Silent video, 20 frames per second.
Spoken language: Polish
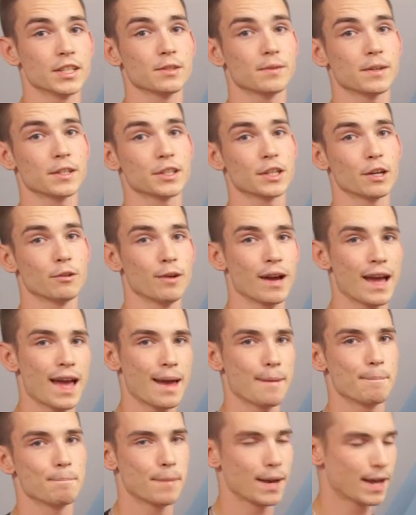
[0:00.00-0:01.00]
nazywa się
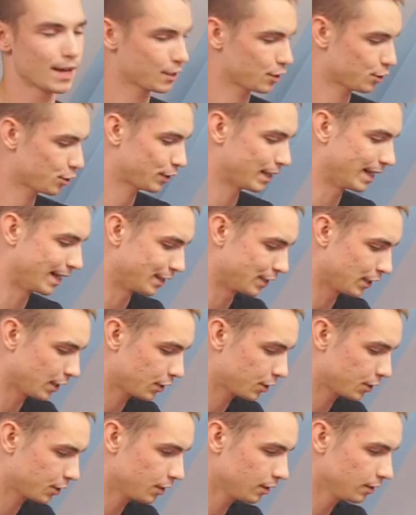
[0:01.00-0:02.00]

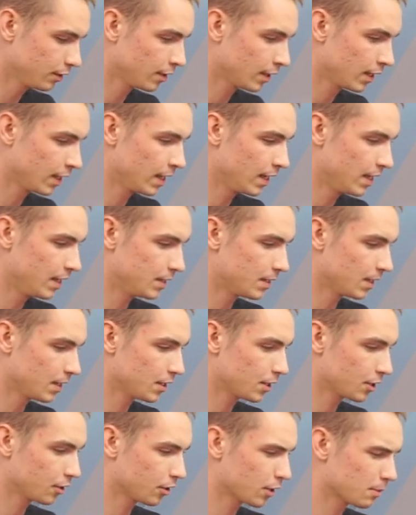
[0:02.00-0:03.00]
MB40 i
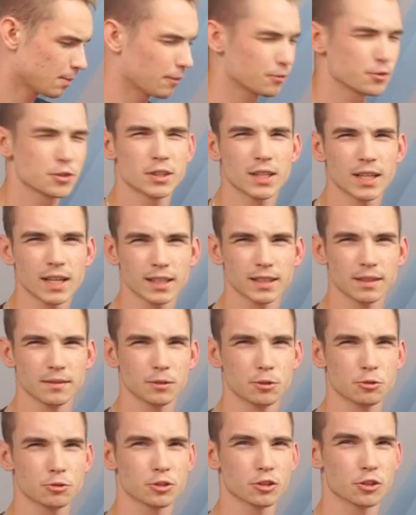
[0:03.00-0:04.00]
znajdziecie go chyba w czterech
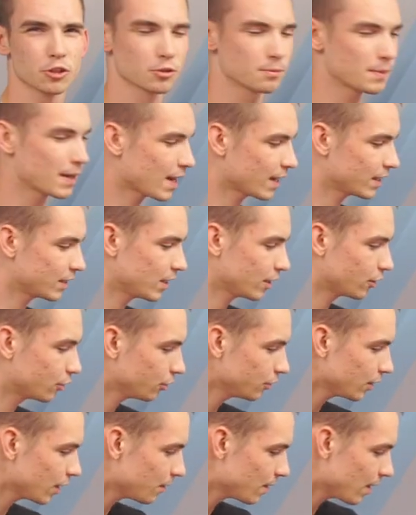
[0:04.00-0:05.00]
nawet różnych rozmiarach, gdzie
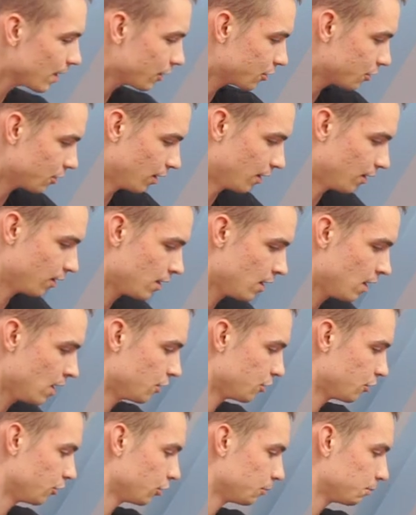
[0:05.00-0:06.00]
to największe,
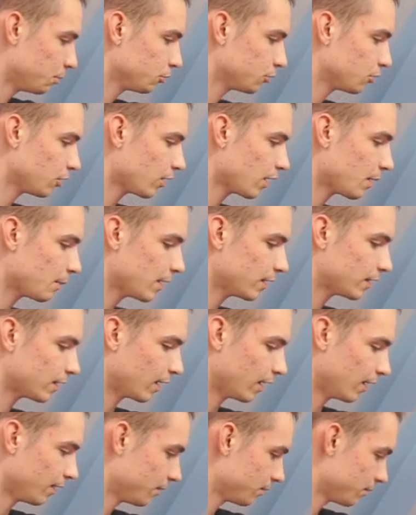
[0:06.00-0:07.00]
czyli do 1,5
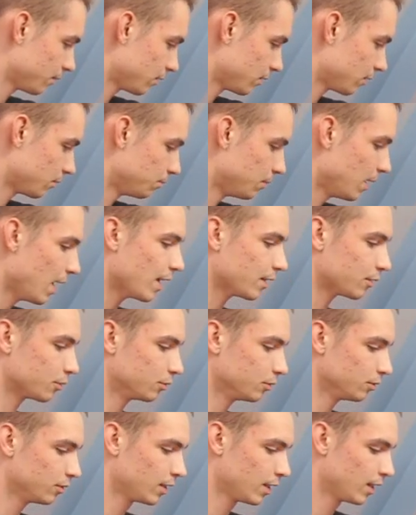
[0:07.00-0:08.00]
metra
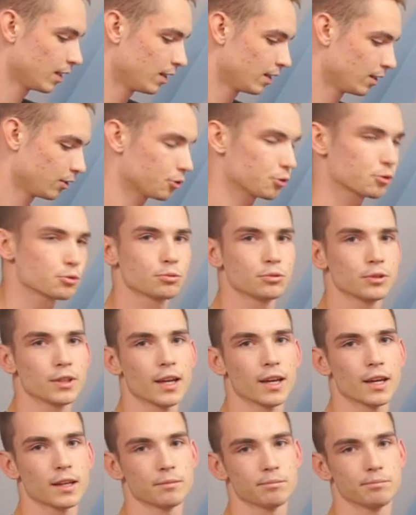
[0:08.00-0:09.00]
blatu,
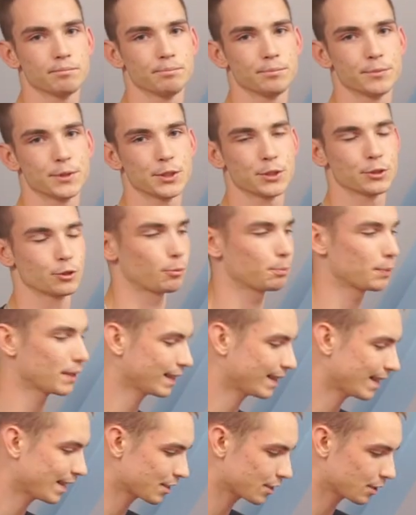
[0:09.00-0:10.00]
kosztuje
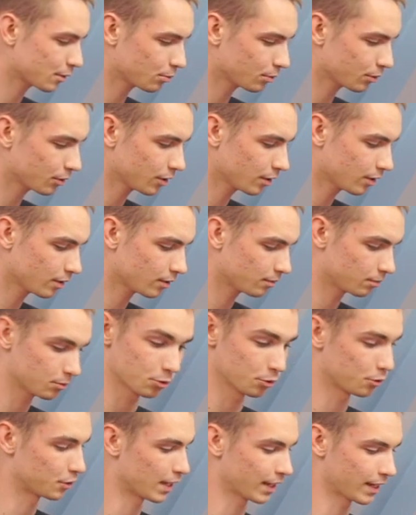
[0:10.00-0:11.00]
115 zł,
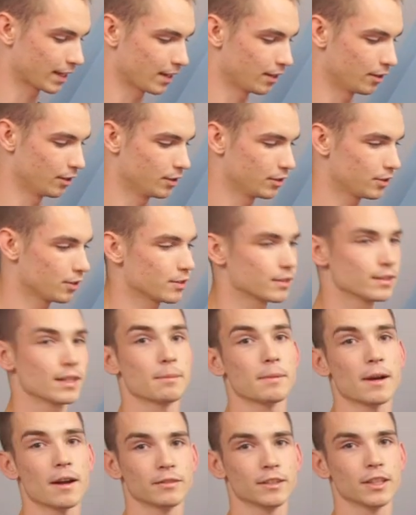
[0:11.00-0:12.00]
coś takiego. I to jest
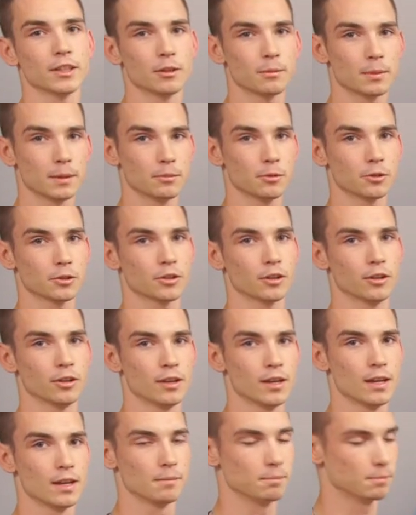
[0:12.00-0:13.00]
naprawdę dobre
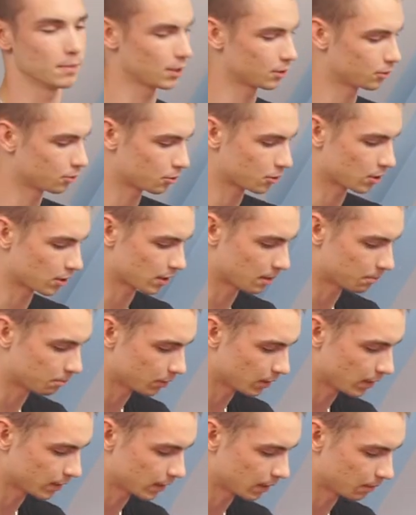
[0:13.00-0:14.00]
biurko, bardzo szczerze
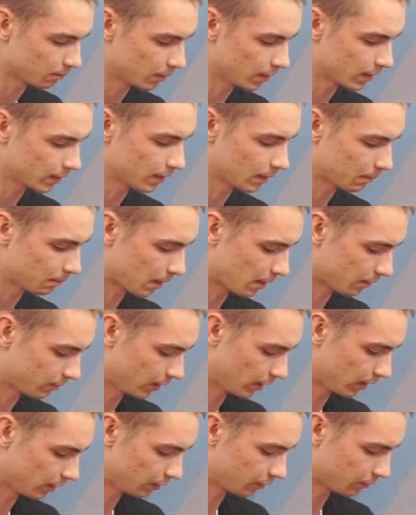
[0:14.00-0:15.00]
polecam, jest
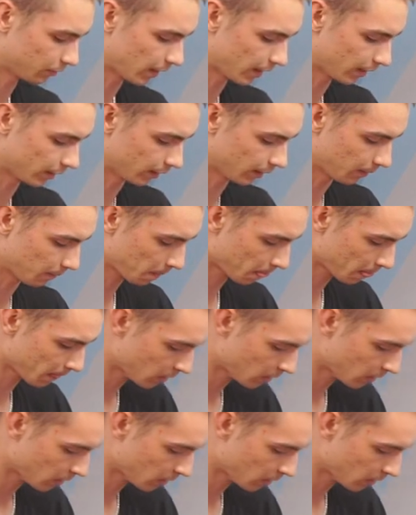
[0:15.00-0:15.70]
naprawdę twarde.